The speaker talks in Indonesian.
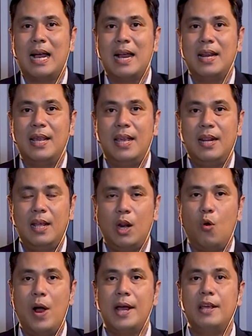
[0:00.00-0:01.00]
Pekan ini
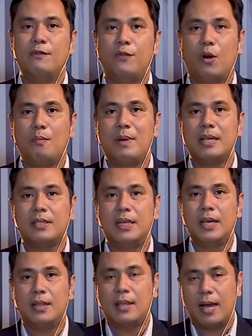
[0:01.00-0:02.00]
ruang informasi
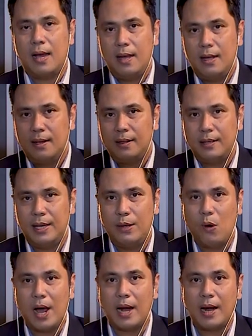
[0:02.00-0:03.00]
kita
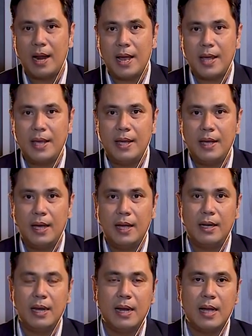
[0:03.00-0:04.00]
diwarnai
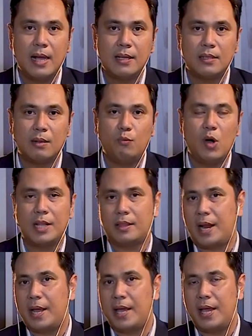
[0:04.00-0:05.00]
dengan sebuah
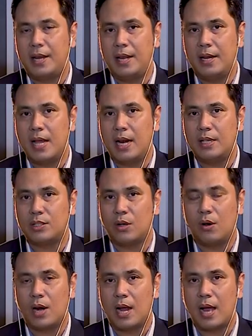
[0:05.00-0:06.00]
tragedi dari
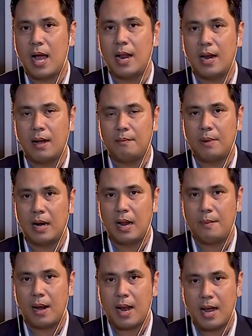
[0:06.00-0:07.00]
seorang anak
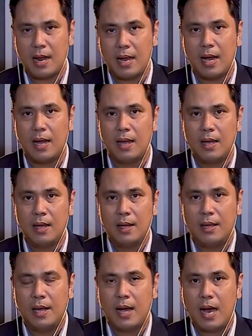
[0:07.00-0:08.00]
bernama Rangga
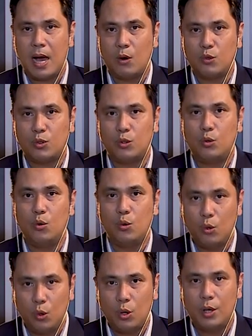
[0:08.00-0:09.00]
yang harus
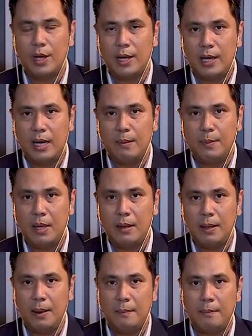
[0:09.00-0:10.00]
gugur demi
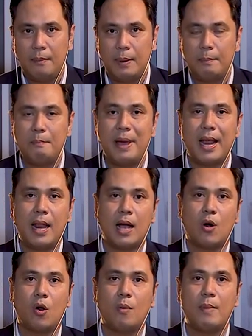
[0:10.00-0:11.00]
membela
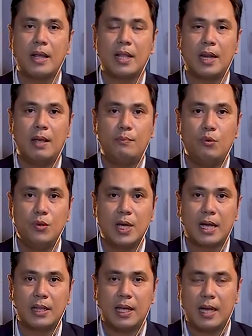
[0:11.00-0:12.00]
kehormatan ibunya
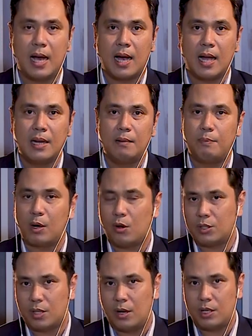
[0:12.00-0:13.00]
ketika akan
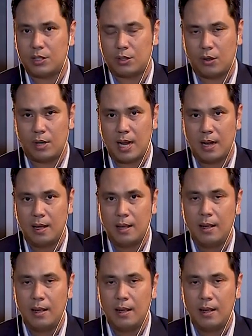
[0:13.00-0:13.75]
diperkosa oleh seorang.